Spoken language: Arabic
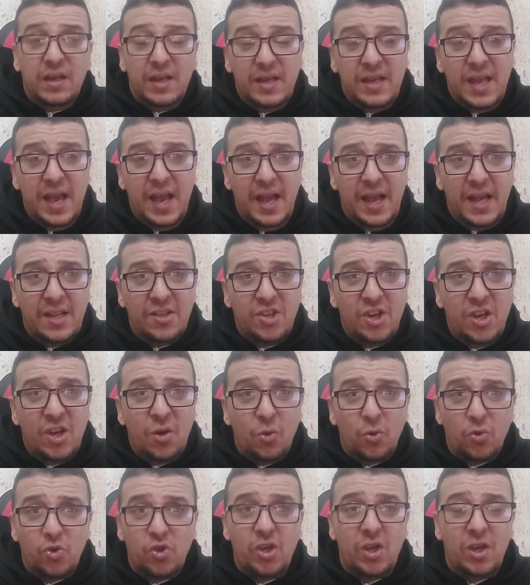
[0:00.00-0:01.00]
هي حاجه
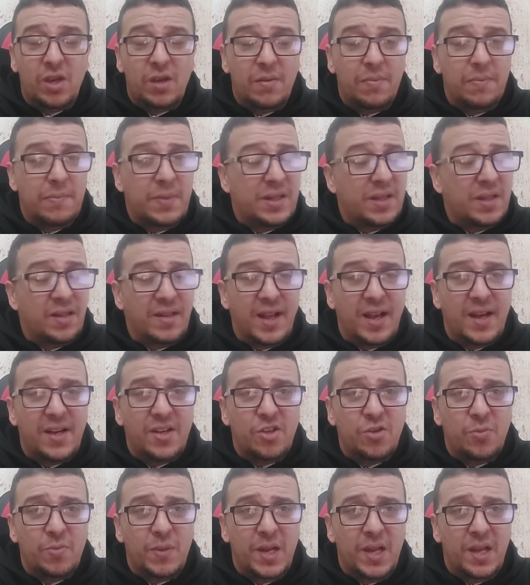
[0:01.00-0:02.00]
لوجيك ما
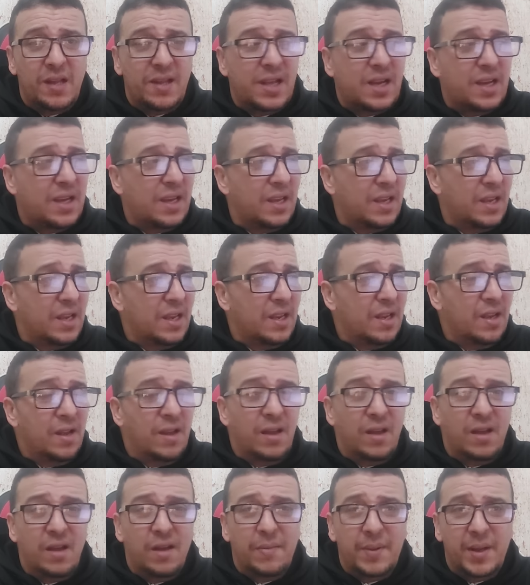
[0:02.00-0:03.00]
تنتقدش بلادك
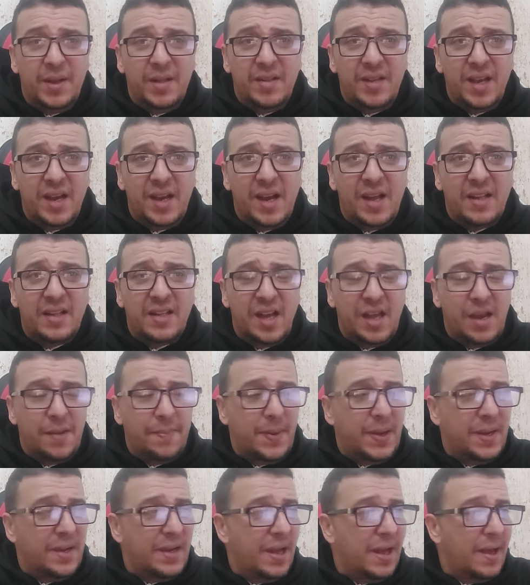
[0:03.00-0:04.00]
آه، بانتقاد غير
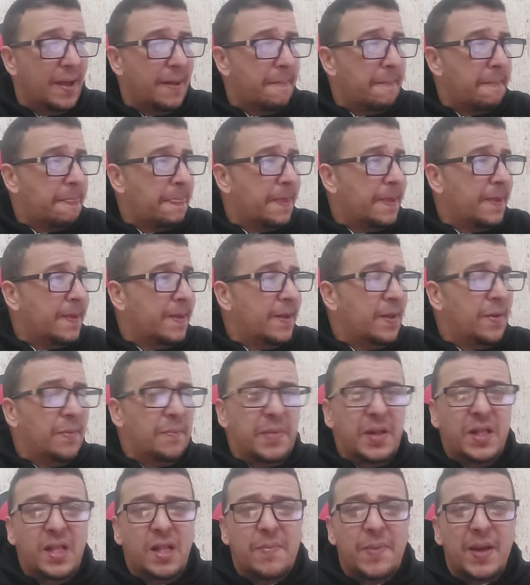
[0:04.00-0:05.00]
بناء
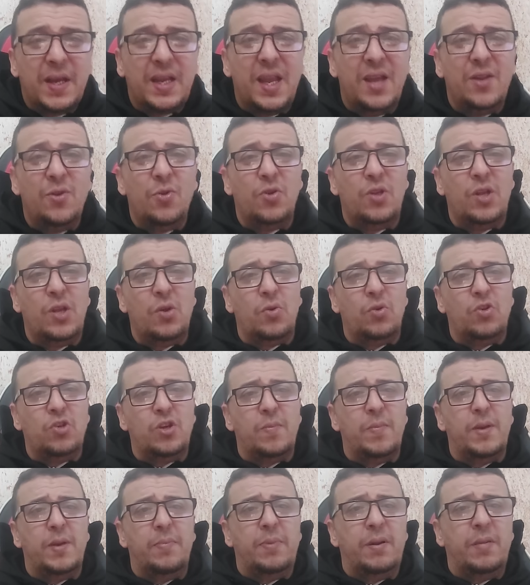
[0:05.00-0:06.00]
مثل ما كانوا يديروا
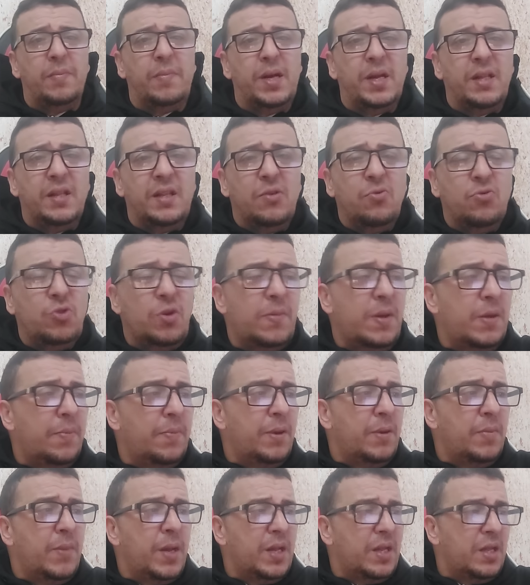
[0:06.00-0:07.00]
جمال بالماضي وجمال
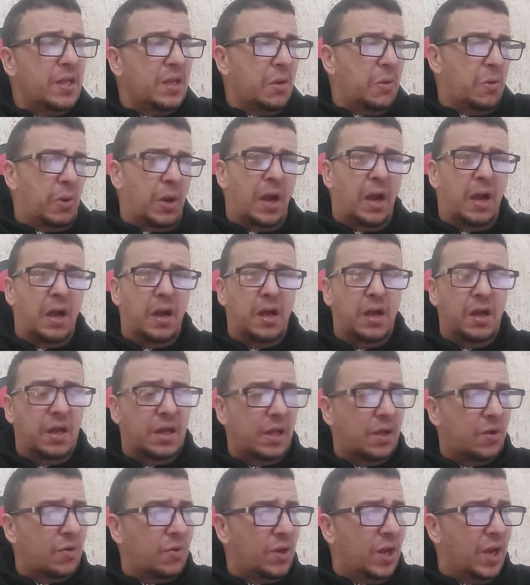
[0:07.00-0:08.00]
بالماضي وراح
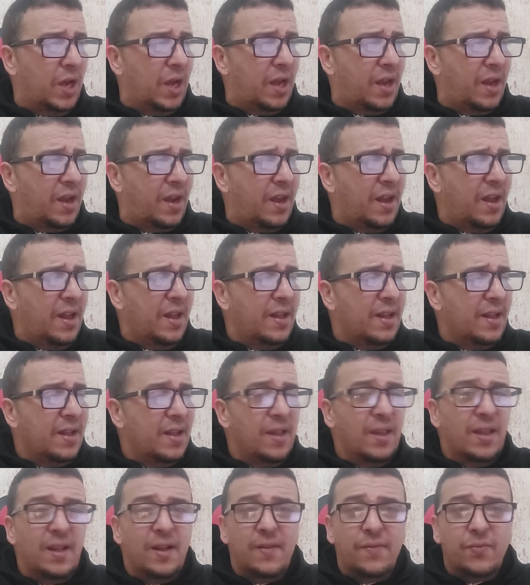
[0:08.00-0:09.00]
على كل حال راح
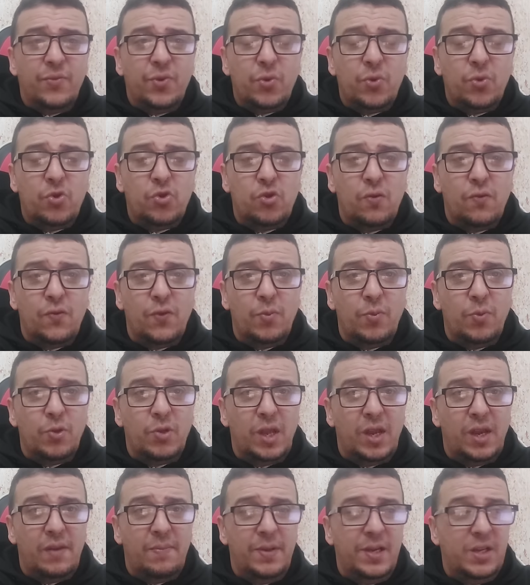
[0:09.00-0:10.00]
دوك نشوفوا
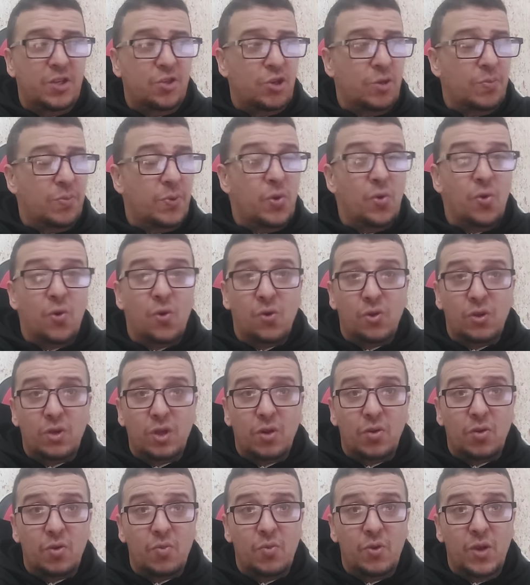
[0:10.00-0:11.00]
المدرب اللي يجيبوه قلت
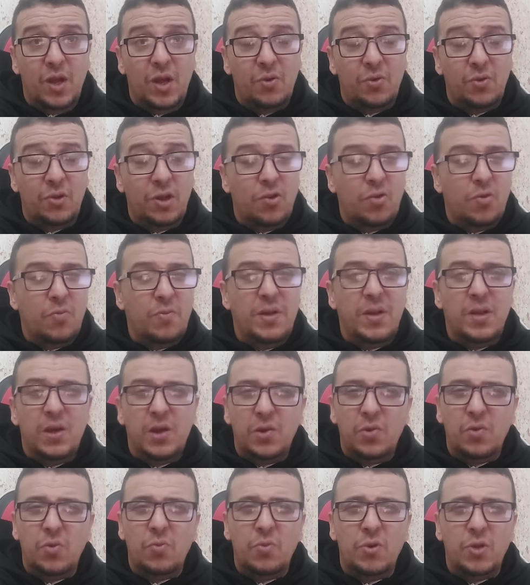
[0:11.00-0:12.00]
لكم ونعاود لكم بلي
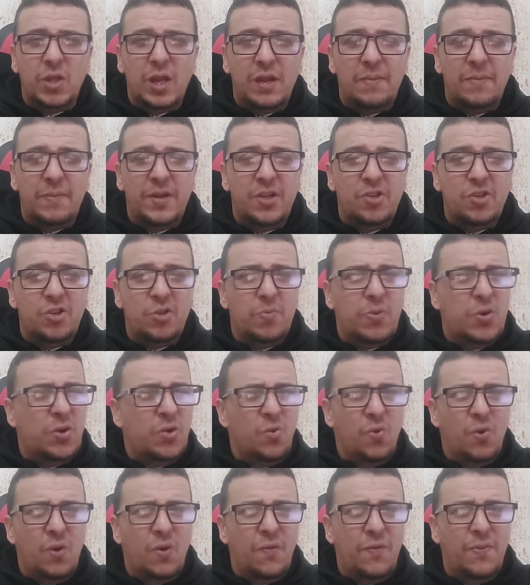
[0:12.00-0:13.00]
انه المدرب اللي يجيبوه
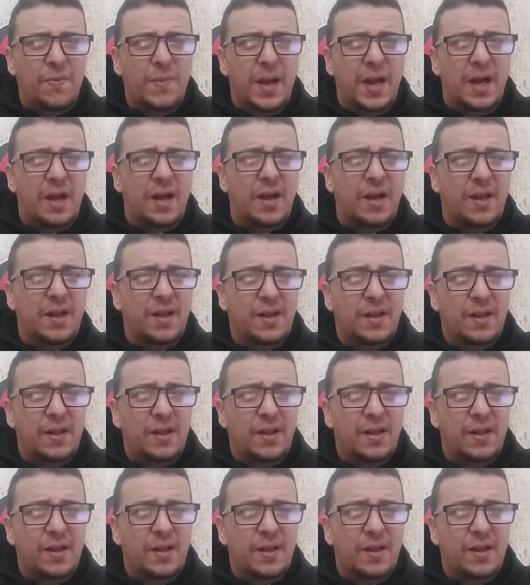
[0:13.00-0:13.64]
نوقف معاه